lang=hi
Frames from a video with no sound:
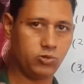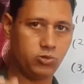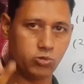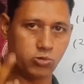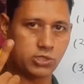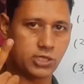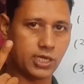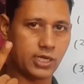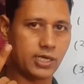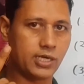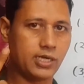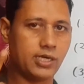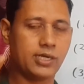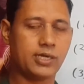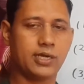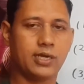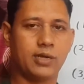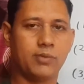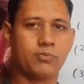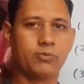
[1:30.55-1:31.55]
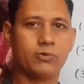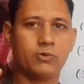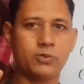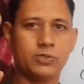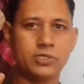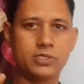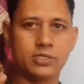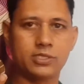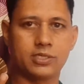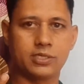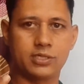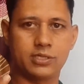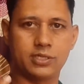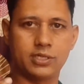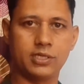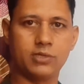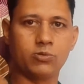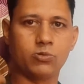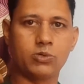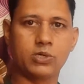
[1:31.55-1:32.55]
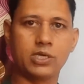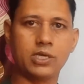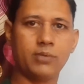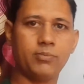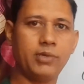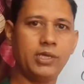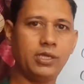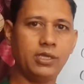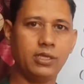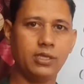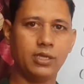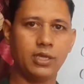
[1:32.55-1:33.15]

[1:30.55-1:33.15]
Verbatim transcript: दो सेकंड लगा आपको इस ट्रिक को करने में